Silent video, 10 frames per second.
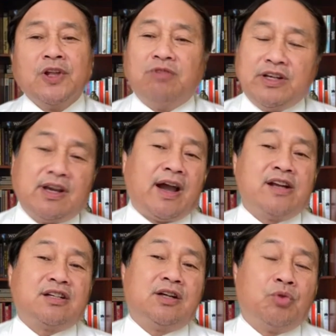问题
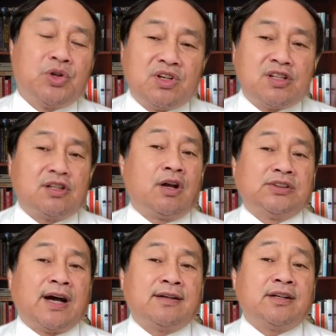还是呢，我觉得习老
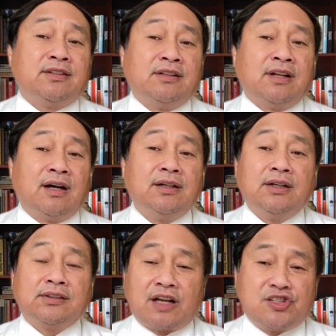大这个人呢，
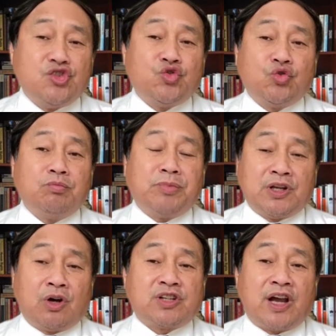他心胸比
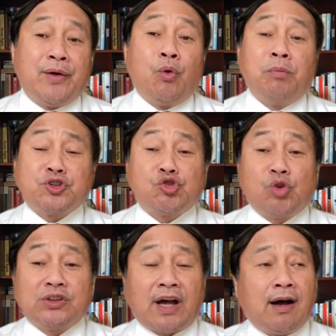较窄。我不是
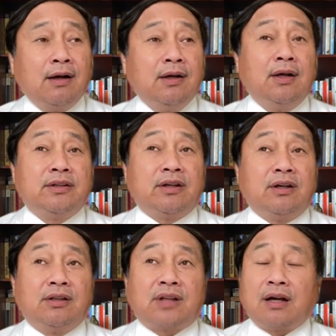说他这
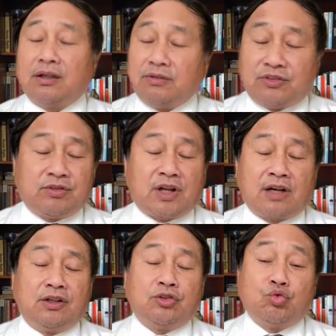个，他可他
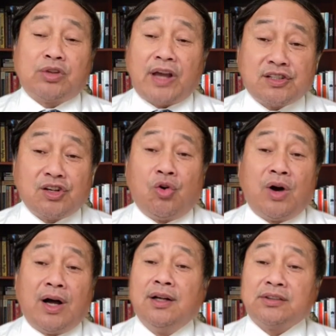可能独裁之后
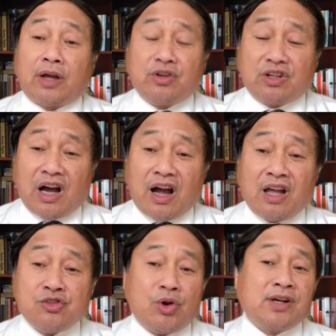啊，他有一个
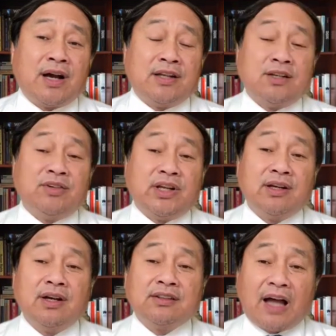安全感的问题。
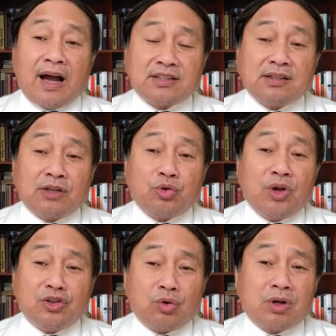他现在对
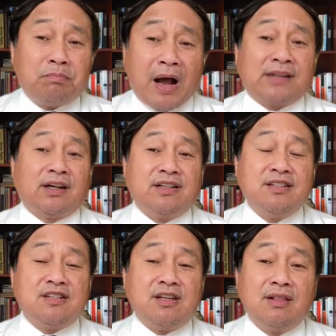很多人把得
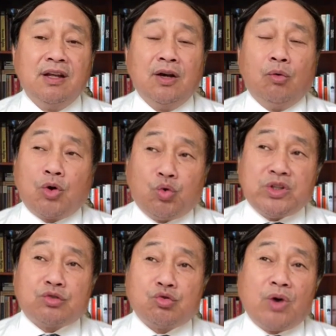很紧。我估
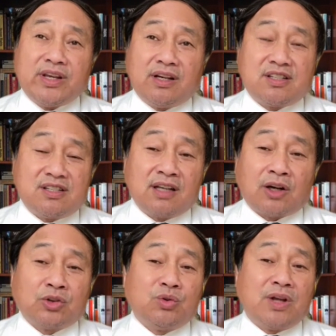计中国一个企业
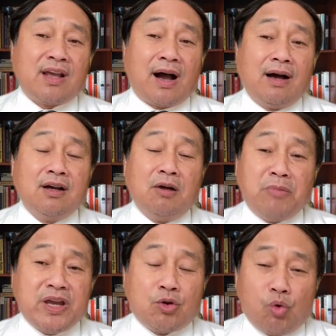到东南亚。
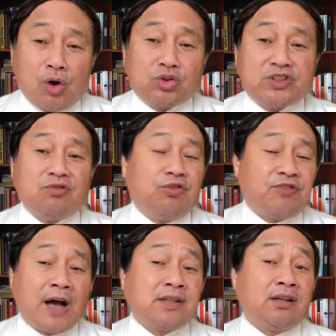美国政府
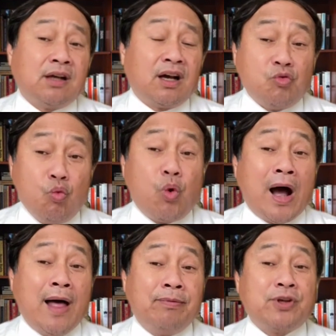发展的很
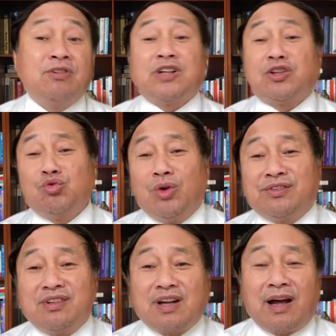晚，因为他通过
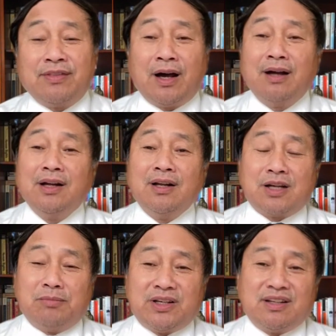资产呐、
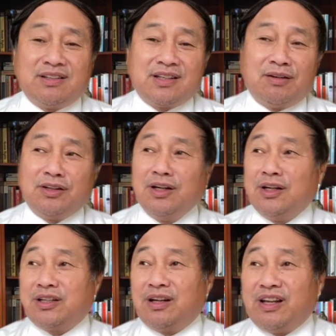什么这些什
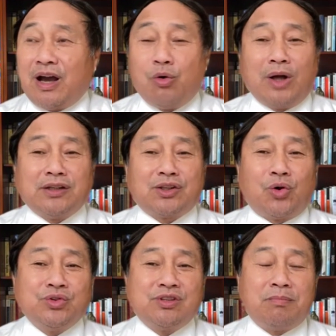这个连环的
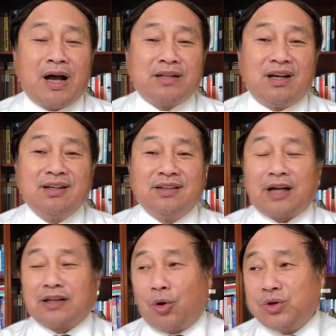投资吧，这
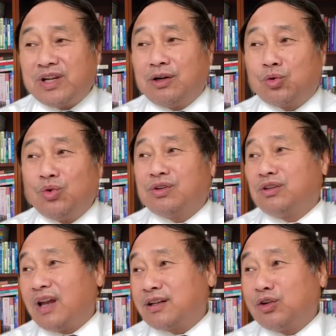他投这个公司，
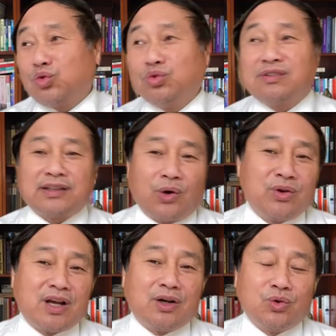在这个公司再投
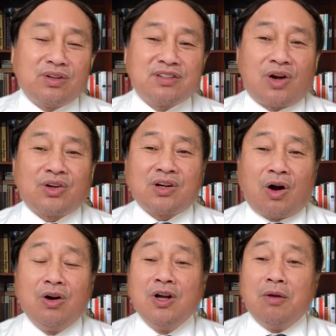那个公司，绕绕
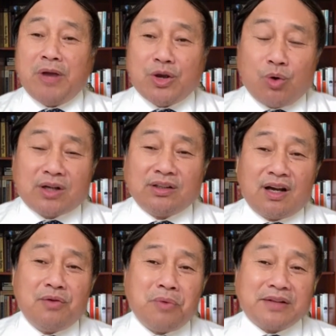绕。美国可能
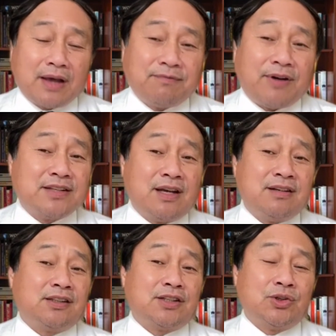很晚才发现
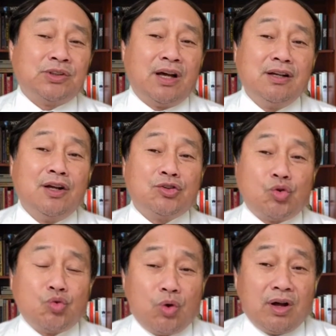这个时候呢，
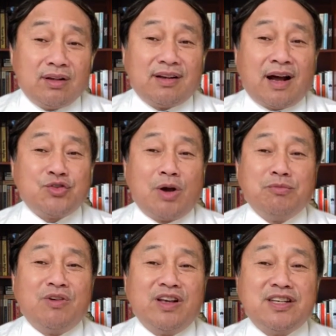中国。安全
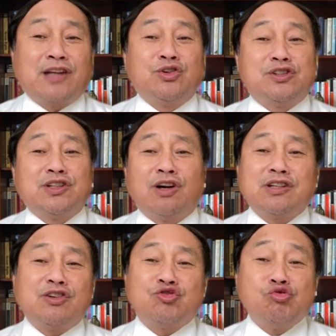部门一下就知道
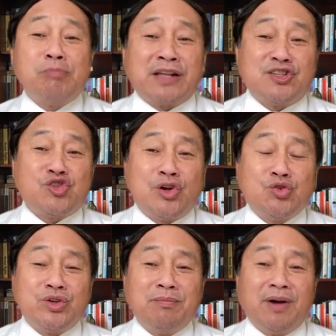这个数码集权
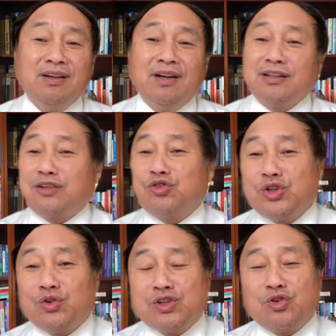主义嘛，他
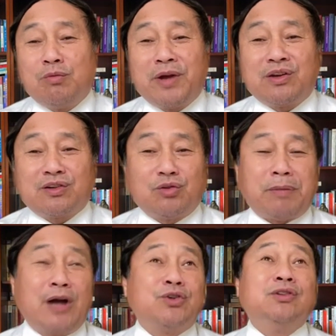追逐七中被
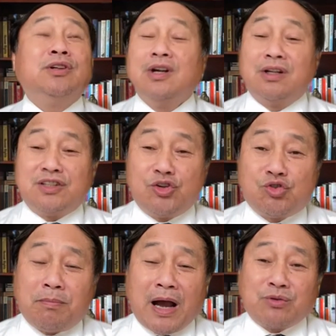八中七
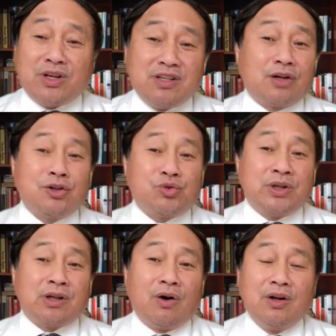追八追一下就
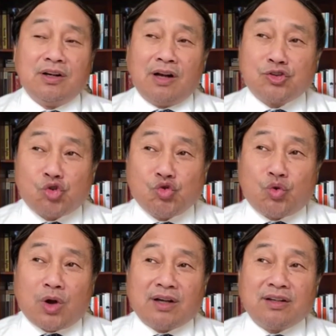追到，然后中
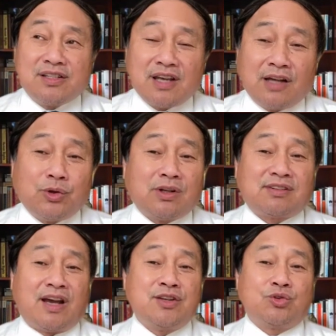国可能先对他
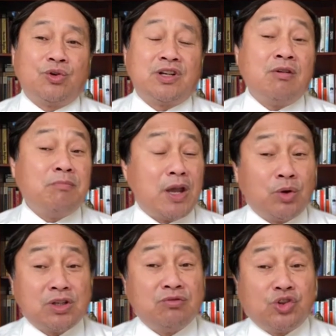采取措施，因为美
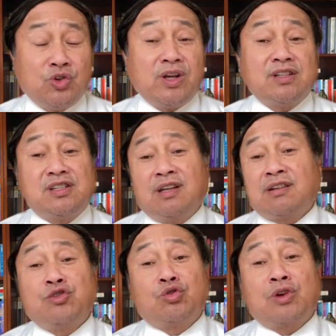国政府针对一个企业
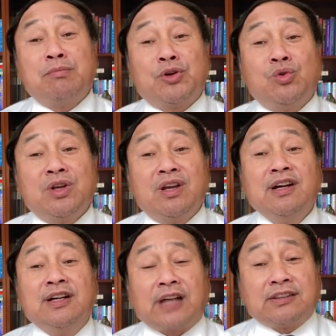采取措施还不容易，
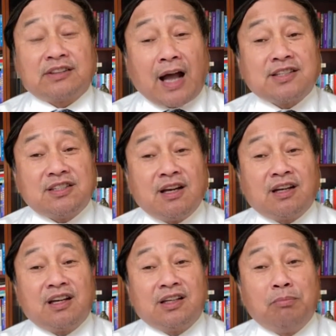他的大企业
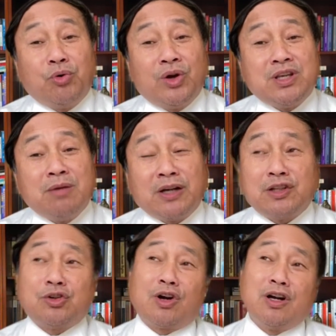可以跟他博弈嘛。
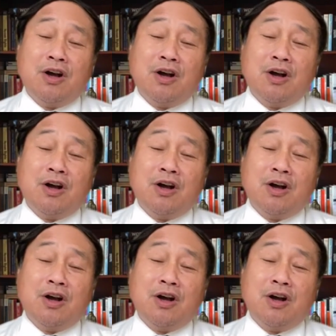这就是